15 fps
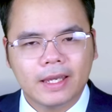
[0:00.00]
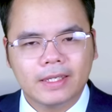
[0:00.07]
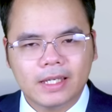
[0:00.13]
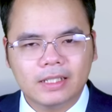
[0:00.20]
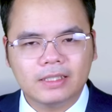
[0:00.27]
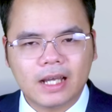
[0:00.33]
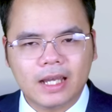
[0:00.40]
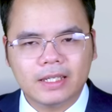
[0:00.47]

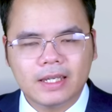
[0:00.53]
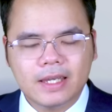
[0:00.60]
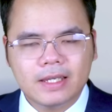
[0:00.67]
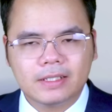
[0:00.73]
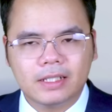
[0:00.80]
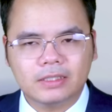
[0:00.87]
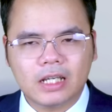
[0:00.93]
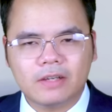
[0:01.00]
Hiện tại,
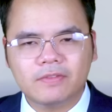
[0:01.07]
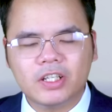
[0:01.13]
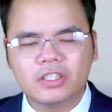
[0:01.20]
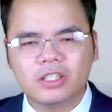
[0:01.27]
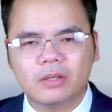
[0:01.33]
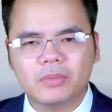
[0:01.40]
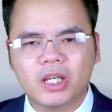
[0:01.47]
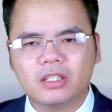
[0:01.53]
người ta vẫn
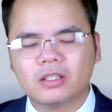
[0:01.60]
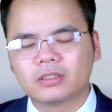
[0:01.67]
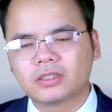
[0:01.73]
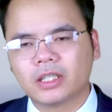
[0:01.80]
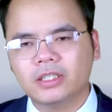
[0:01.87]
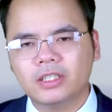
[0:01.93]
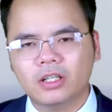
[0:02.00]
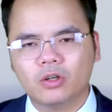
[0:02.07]
chưa biết được
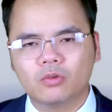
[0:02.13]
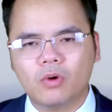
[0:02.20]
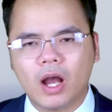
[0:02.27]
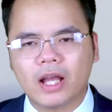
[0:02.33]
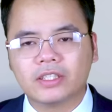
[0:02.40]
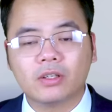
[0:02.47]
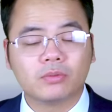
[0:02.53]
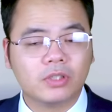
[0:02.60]
tính hiệu
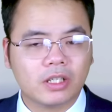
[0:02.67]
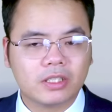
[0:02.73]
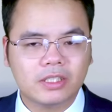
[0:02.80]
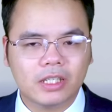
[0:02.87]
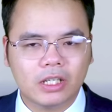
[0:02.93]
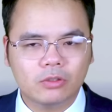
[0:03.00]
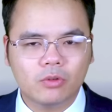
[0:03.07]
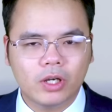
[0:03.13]
quả trong thực
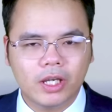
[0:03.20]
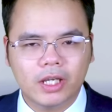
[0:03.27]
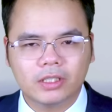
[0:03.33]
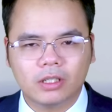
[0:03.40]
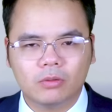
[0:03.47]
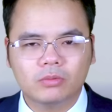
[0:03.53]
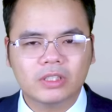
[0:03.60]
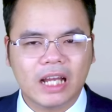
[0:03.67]
chiến của hệ
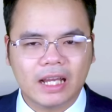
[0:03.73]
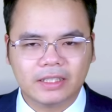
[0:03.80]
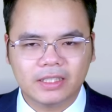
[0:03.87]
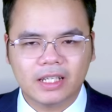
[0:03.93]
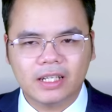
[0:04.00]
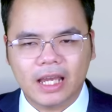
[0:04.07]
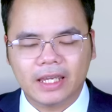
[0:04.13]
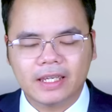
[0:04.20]
thống cải
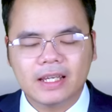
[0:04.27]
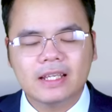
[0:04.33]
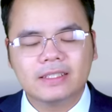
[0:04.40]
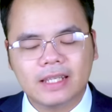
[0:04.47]
tiến này